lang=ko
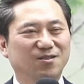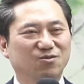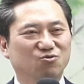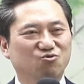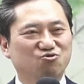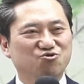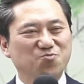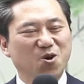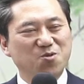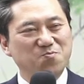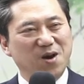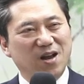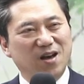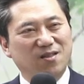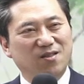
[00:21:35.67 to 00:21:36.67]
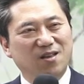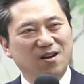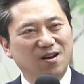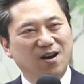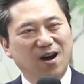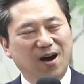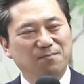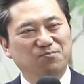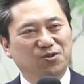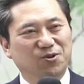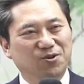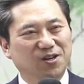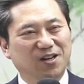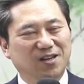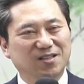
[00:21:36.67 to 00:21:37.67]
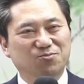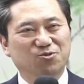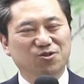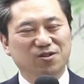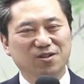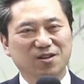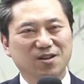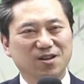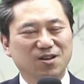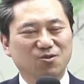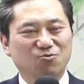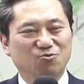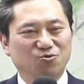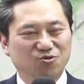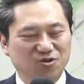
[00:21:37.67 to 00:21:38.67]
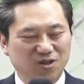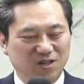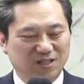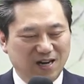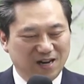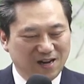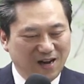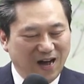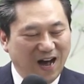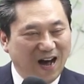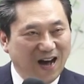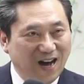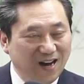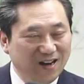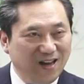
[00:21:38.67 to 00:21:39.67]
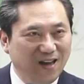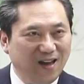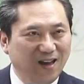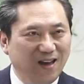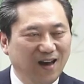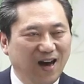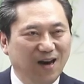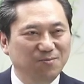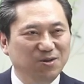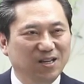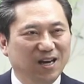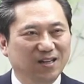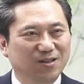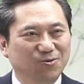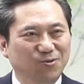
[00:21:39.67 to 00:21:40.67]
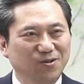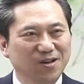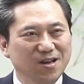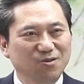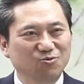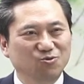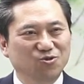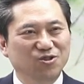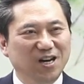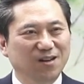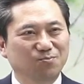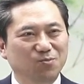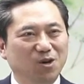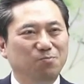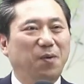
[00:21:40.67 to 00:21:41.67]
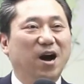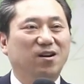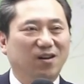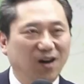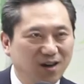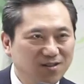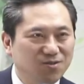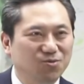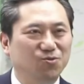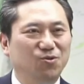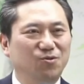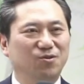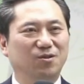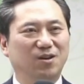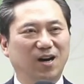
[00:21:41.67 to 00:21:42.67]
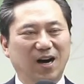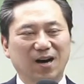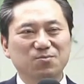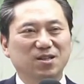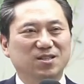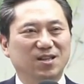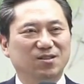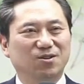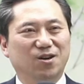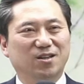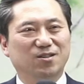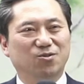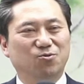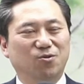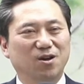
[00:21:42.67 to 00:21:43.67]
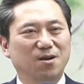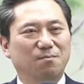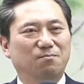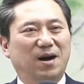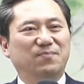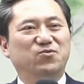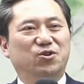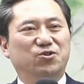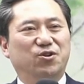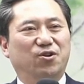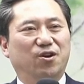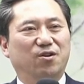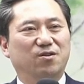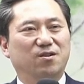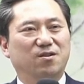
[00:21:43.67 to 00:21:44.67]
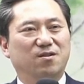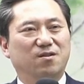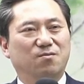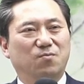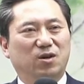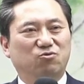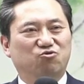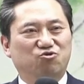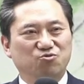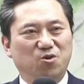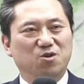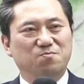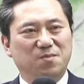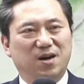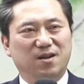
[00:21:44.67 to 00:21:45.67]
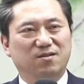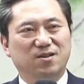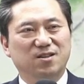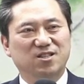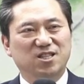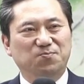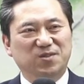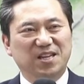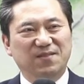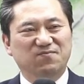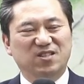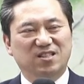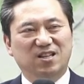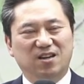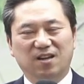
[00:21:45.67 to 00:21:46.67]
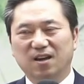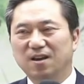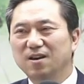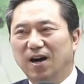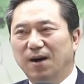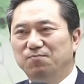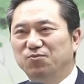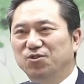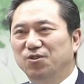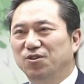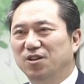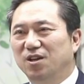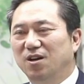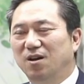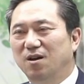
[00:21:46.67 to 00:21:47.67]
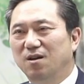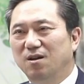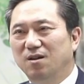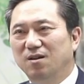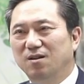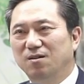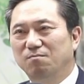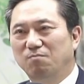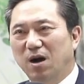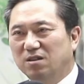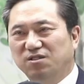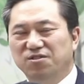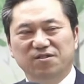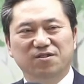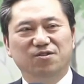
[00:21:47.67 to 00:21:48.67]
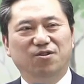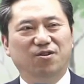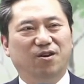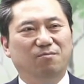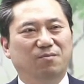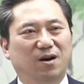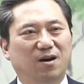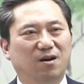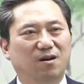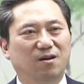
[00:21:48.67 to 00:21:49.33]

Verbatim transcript: 주먹만한 암덩어리가 이분은 위장 안에 암이 아니고 위장벽 바깥으로 암이 생겨가지고 만져져요. 막 주먹만한 10cm 이상의 암덩어리가 막 크는 거예요. 막.